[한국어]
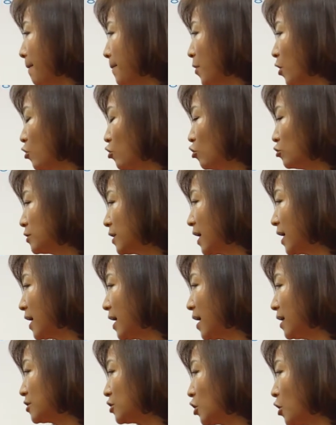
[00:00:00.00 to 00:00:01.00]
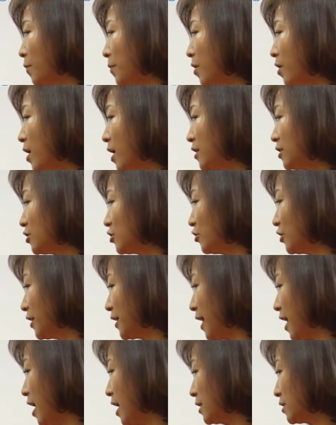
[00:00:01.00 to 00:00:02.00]
변호사가 서명하기 전에
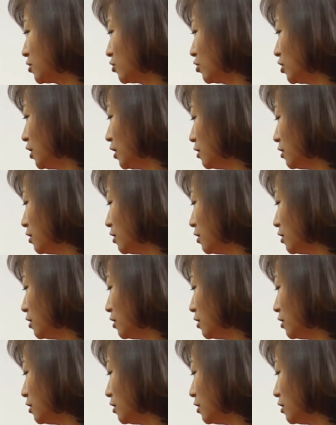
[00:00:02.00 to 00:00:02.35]
계약서를